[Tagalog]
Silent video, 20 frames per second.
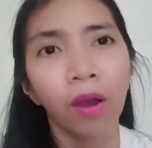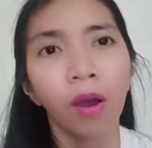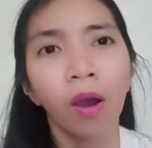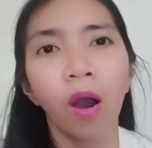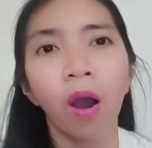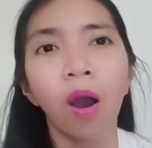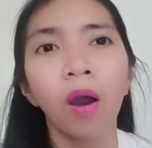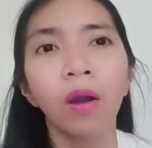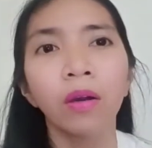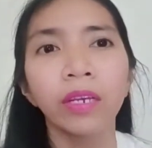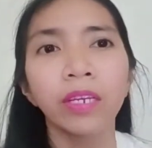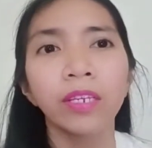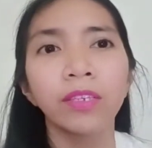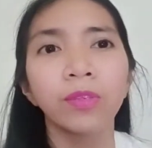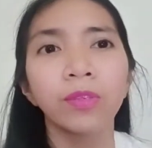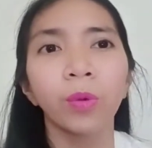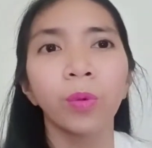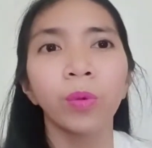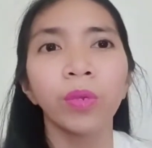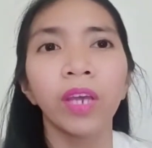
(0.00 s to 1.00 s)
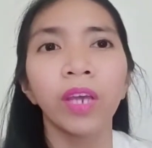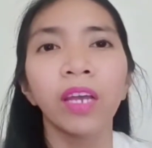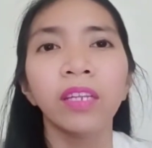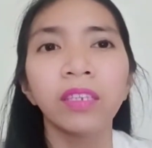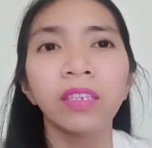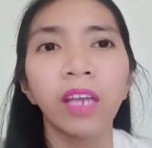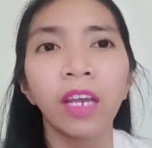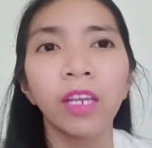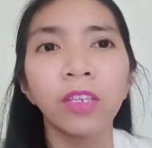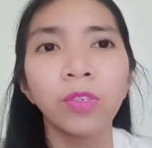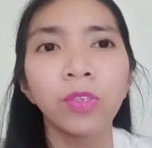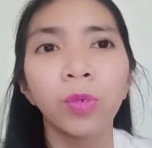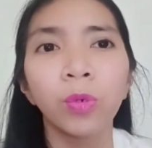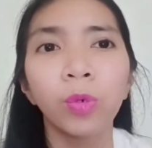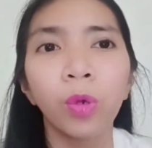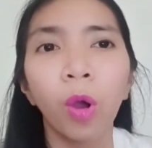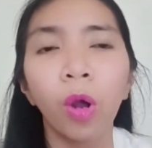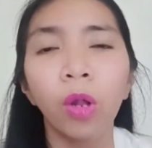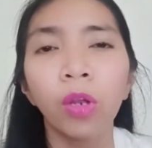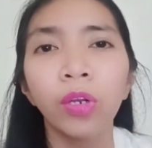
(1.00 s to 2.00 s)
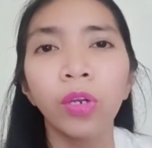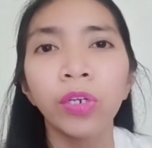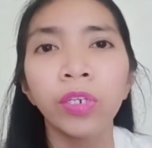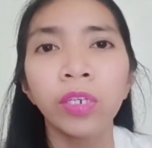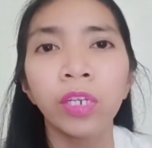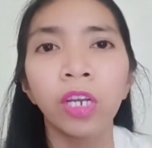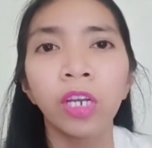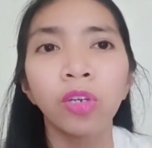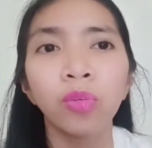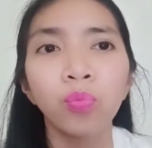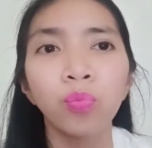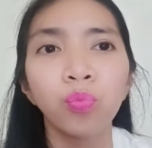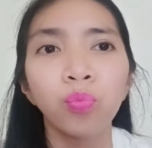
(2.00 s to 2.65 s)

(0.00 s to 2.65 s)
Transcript: Okay, so yan guys yung color niya.